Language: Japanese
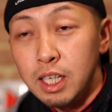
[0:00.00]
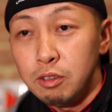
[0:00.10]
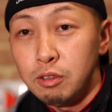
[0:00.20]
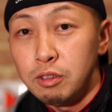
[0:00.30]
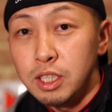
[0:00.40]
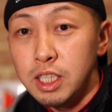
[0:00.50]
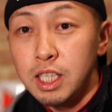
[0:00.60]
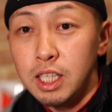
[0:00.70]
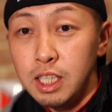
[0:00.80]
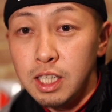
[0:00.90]
あ、あの、実
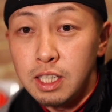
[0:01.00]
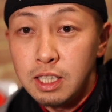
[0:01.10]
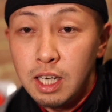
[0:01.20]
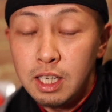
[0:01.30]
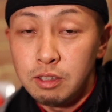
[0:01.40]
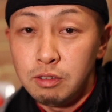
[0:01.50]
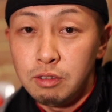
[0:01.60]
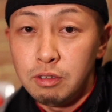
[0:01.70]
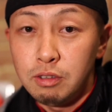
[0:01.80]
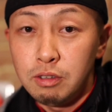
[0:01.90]
際ね、あ
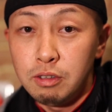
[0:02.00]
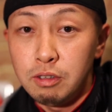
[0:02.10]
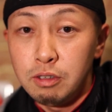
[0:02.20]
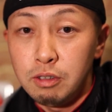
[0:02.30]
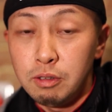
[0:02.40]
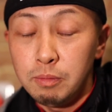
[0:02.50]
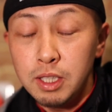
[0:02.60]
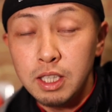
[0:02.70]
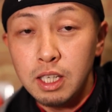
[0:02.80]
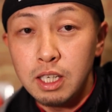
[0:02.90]
のー、
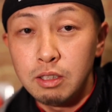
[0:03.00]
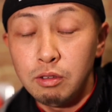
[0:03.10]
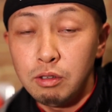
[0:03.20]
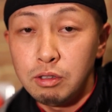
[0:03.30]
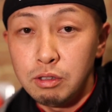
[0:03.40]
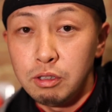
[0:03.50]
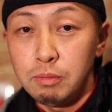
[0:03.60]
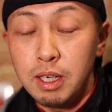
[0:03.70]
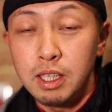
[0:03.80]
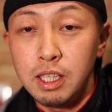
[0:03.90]
見てたら道具、
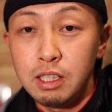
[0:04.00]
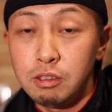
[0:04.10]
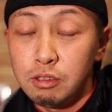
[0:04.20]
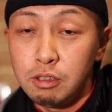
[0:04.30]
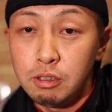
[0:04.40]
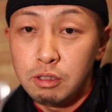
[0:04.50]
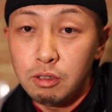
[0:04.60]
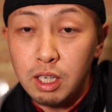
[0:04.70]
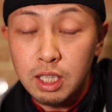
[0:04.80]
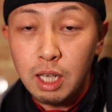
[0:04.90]
まあ、リール
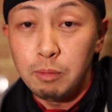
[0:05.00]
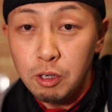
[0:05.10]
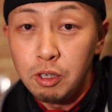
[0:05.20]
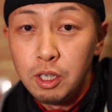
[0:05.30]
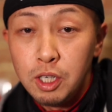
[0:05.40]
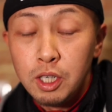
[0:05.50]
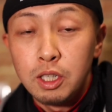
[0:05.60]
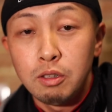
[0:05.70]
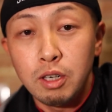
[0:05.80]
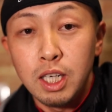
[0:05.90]
とかタモ
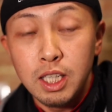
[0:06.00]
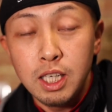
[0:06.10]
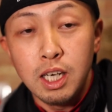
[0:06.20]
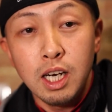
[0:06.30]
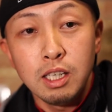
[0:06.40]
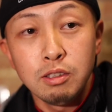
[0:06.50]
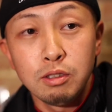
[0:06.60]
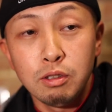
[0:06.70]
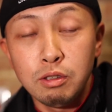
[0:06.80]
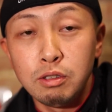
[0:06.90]
とかね、ああい
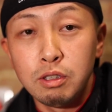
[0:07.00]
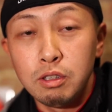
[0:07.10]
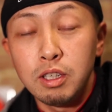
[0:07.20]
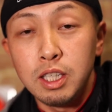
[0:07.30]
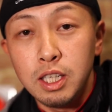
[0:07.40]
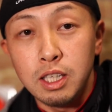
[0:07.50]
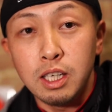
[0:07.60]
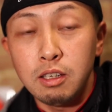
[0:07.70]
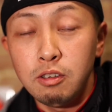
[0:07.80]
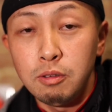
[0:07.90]
う道具っていうのはね、
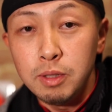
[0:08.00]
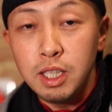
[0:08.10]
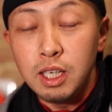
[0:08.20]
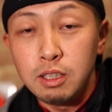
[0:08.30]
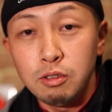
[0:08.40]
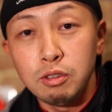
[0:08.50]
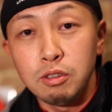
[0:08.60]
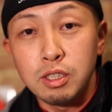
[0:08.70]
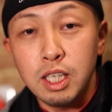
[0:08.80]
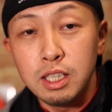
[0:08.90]
結構みんなどういう
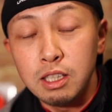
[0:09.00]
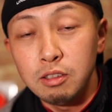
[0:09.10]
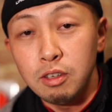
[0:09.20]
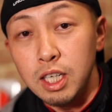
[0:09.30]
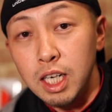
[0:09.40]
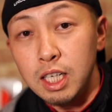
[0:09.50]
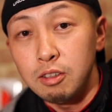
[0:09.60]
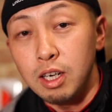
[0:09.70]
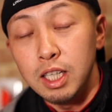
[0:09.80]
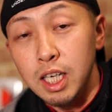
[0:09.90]
のを使ってるのかな
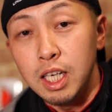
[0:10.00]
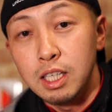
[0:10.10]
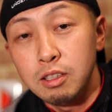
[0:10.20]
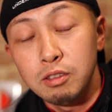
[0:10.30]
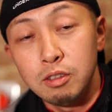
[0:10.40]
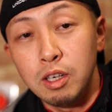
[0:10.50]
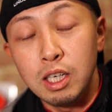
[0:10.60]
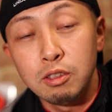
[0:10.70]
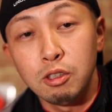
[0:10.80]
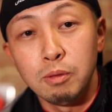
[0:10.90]
とかね、いうの
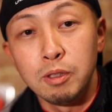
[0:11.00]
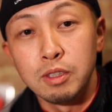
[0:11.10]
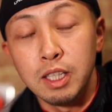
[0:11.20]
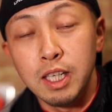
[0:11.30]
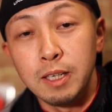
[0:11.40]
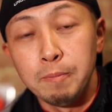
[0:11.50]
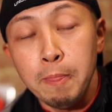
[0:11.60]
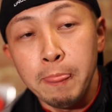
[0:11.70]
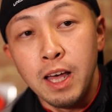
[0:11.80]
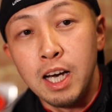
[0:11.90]
はあると思うんでね、
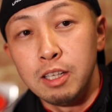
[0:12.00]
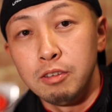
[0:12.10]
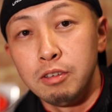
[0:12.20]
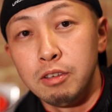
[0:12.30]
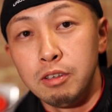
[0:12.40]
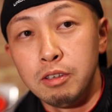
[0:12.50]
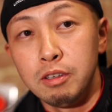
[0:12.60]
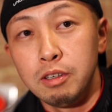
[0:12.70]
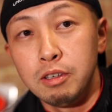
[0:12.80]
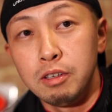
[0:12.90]
あ
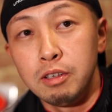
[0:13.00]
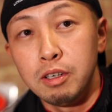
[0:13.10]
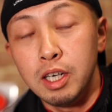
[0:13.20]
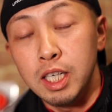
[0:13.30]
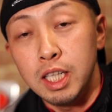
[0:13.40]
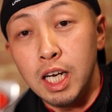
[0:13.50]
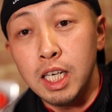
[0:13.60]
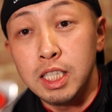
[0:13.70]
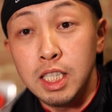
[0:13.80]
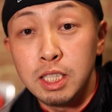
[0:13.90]
のー、あえて
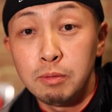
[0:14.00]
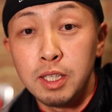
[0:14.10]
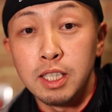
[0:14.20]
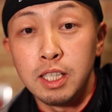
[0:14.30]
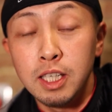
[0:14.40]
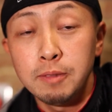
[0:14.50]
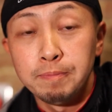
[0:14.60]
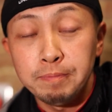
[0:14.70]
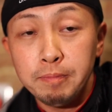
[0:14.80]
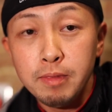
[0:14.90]
上げさせてもらってね、